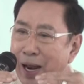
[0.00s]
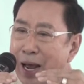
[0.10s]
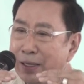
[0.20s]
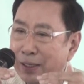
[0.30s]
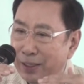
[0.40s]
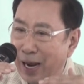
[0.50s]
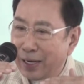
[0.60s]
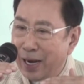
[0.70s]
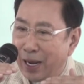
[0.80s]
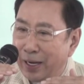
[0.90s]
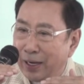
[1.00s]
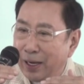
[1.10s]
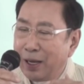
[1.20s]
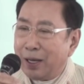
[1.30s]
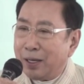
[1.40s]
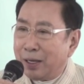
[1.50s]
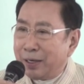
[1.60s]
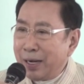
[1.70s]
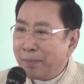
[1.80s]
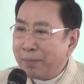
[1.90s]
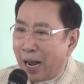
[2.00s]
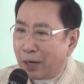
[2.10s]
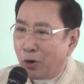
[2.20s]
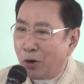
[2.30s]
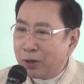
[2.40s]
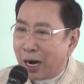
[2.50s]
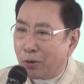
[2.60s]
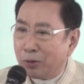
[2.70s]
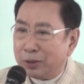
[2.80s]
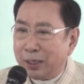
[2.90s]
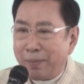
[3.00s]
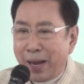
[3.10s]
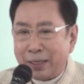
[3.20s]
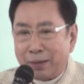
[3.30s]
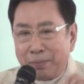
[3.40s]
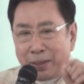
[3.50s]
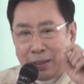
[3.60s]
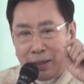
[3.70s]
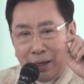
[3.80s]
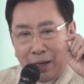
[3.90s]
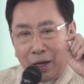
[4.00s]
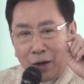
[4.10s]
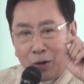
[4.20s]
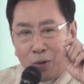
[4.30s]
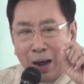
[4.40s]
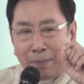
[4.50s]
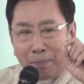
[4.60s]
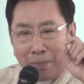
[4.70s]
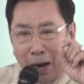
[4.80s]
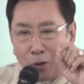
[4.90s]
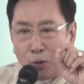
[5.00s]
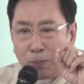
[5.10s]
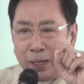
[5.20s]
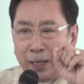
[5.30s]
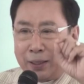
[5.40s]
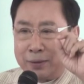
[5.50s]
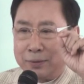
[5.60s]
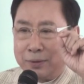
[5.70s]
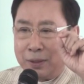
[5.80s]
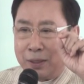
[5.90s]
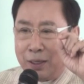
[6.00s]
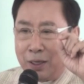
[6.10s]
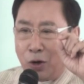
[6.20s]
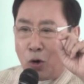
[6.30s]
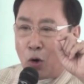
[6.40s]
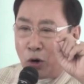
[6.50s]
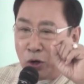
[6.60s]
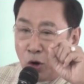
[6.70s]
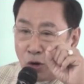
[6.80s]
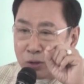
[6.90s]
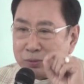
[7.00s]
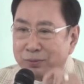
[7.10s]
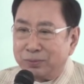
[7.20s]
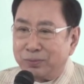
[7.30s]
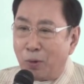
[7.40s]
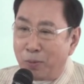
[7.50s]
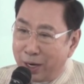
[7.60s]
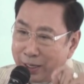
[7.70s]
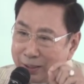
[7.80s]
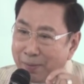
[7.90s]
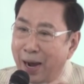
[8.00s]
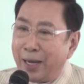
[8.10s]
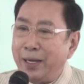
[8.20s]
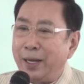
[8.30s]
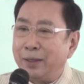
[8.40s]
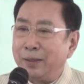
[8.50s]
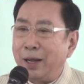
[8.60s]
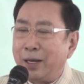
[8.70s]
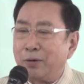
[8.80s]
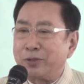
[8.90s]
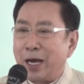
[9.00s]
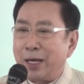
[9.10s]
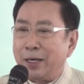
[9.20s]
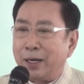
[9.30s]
ด้านหนึ่งด้านใดน้ำหนักของเราถึงแม้จะมีความเบาเพียงขนนกผมก็อธิบายได้เข้าใจ